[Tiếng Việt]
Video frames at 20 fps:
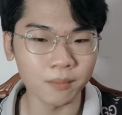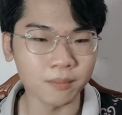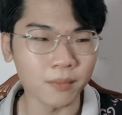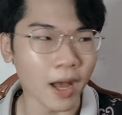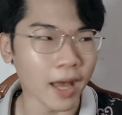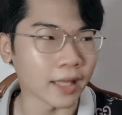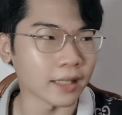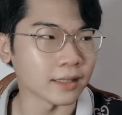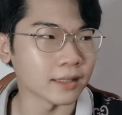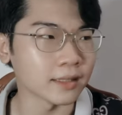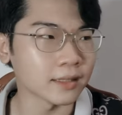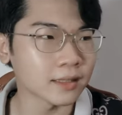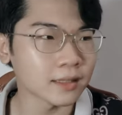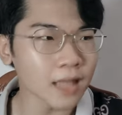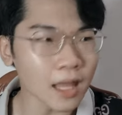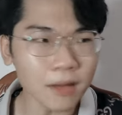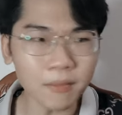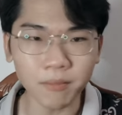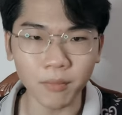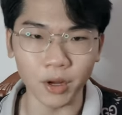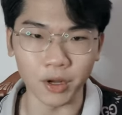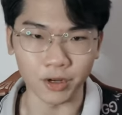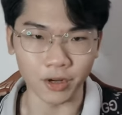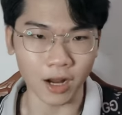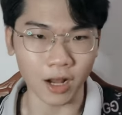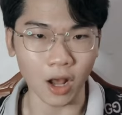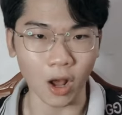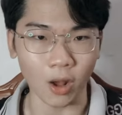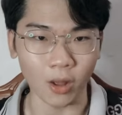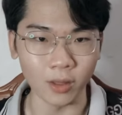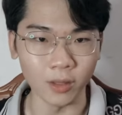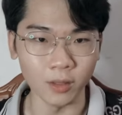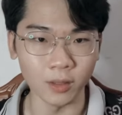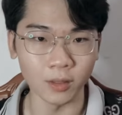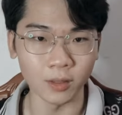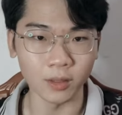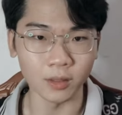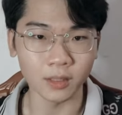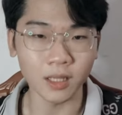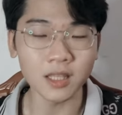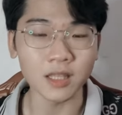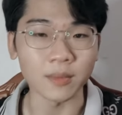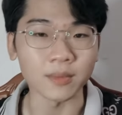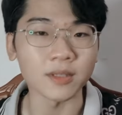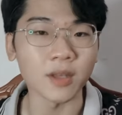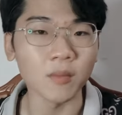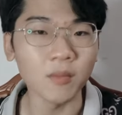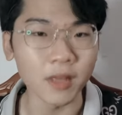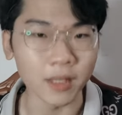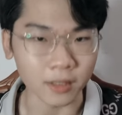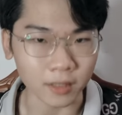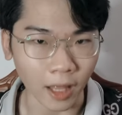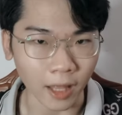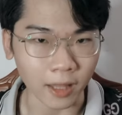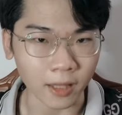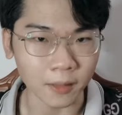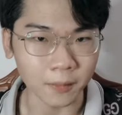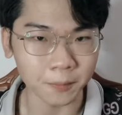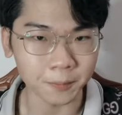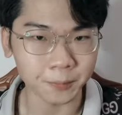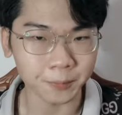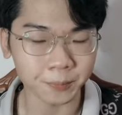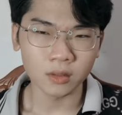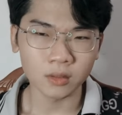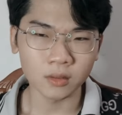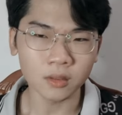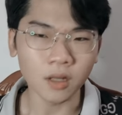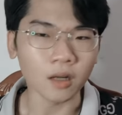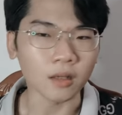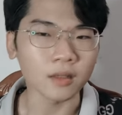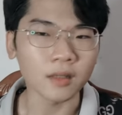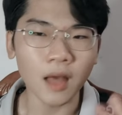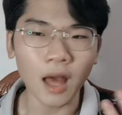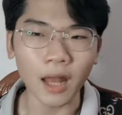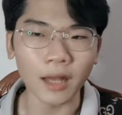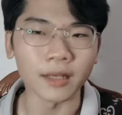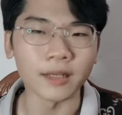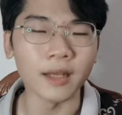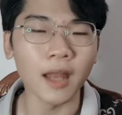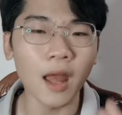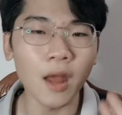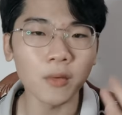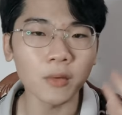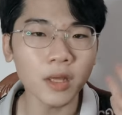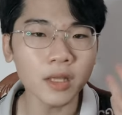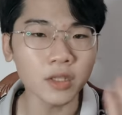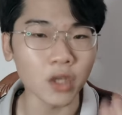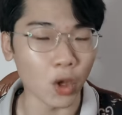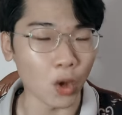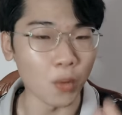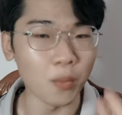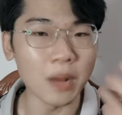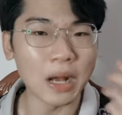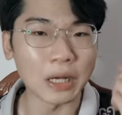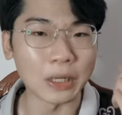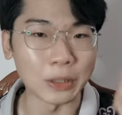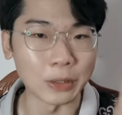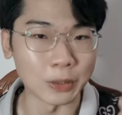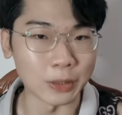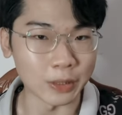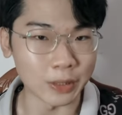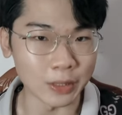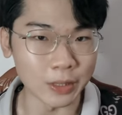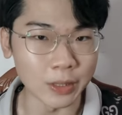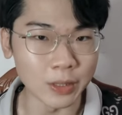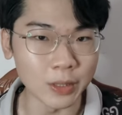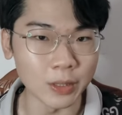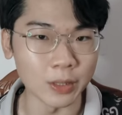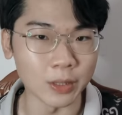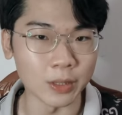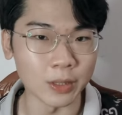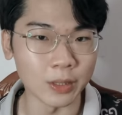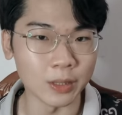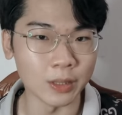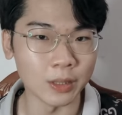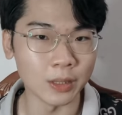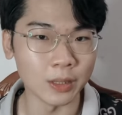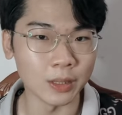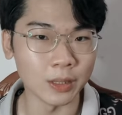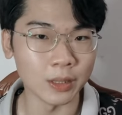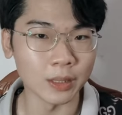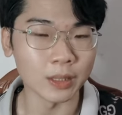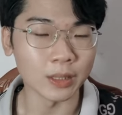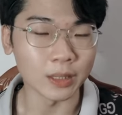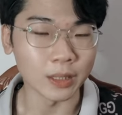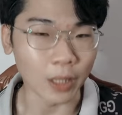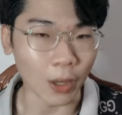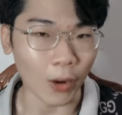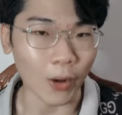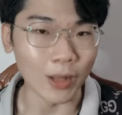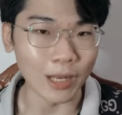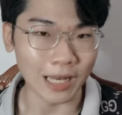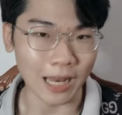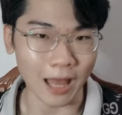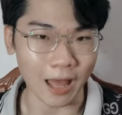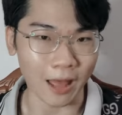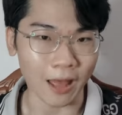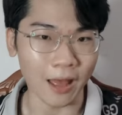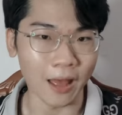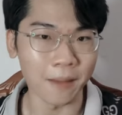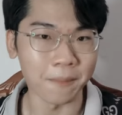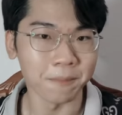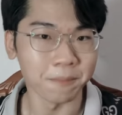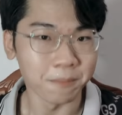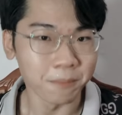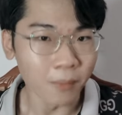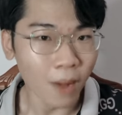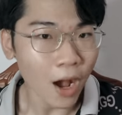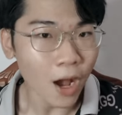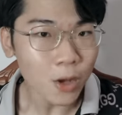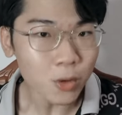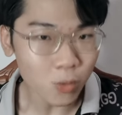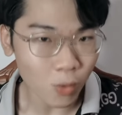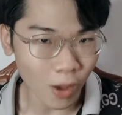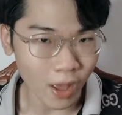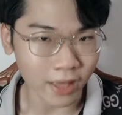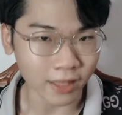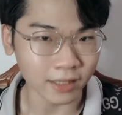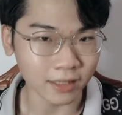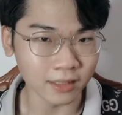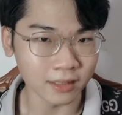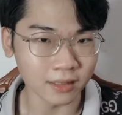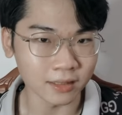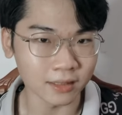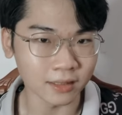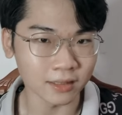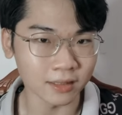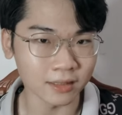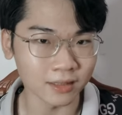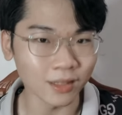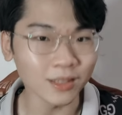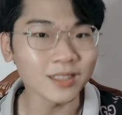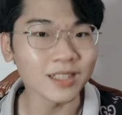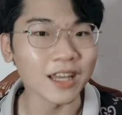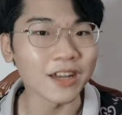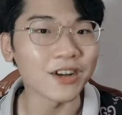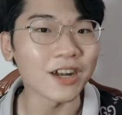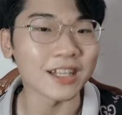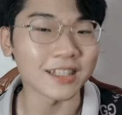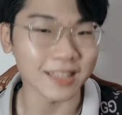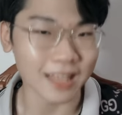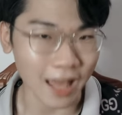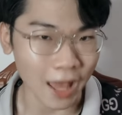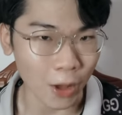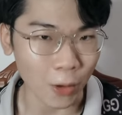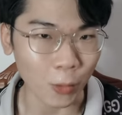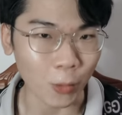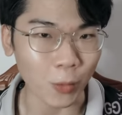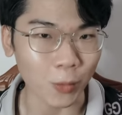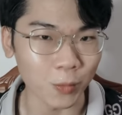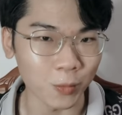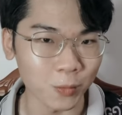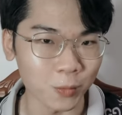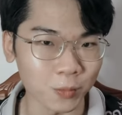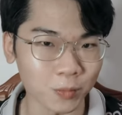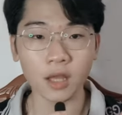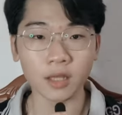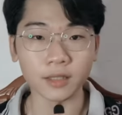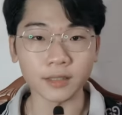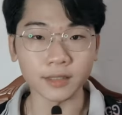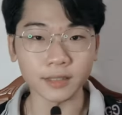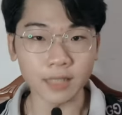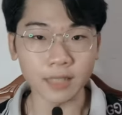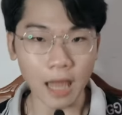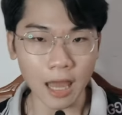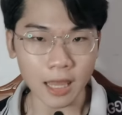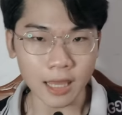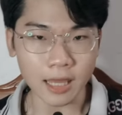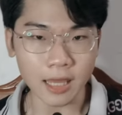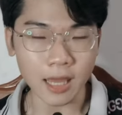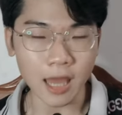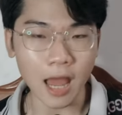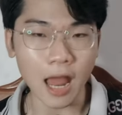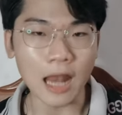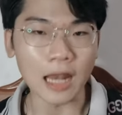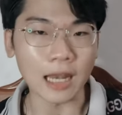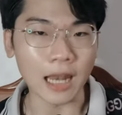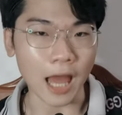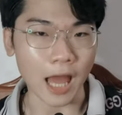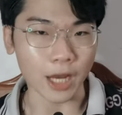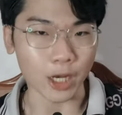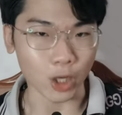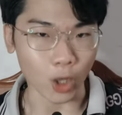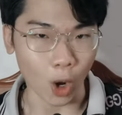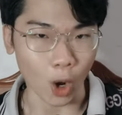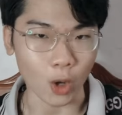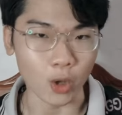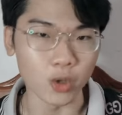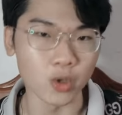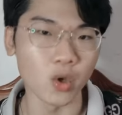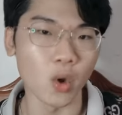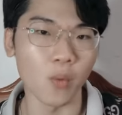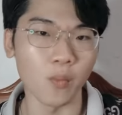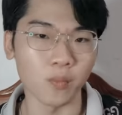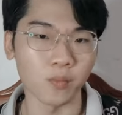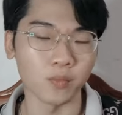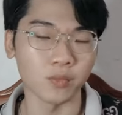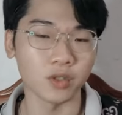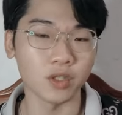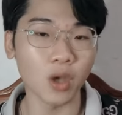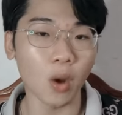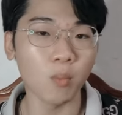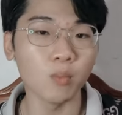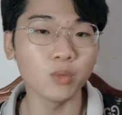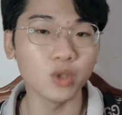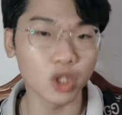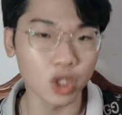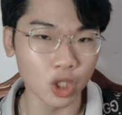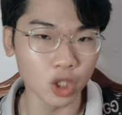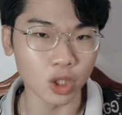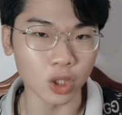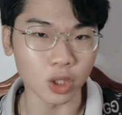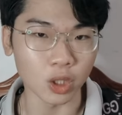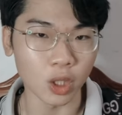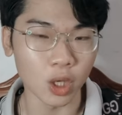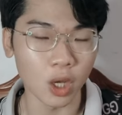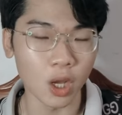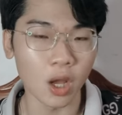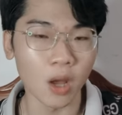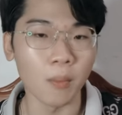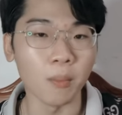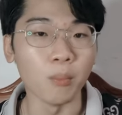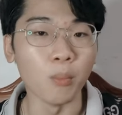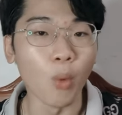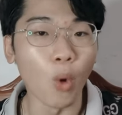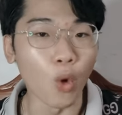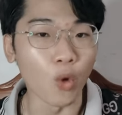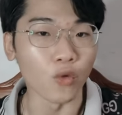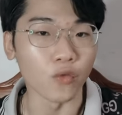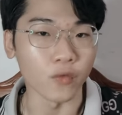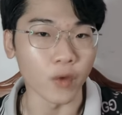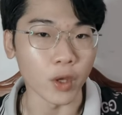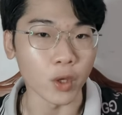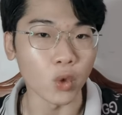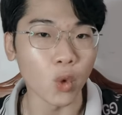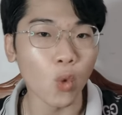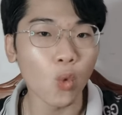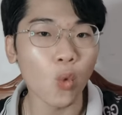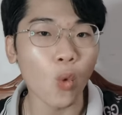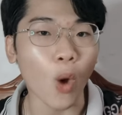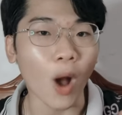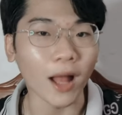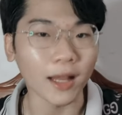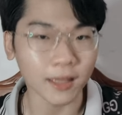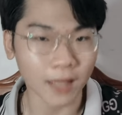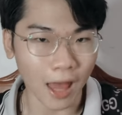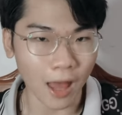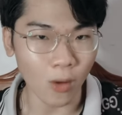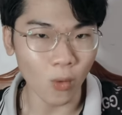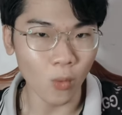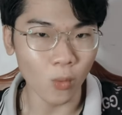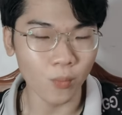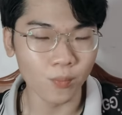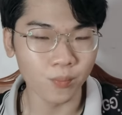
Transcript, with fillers: bạn tách mình ra khỏi cái nhịp sống hiện tại, thực hành theo cái kiểu mà người xưa gọi là bế quan, nó sẽ ra sao? Đây là nội dung trong chương Mùi vị của quả táo.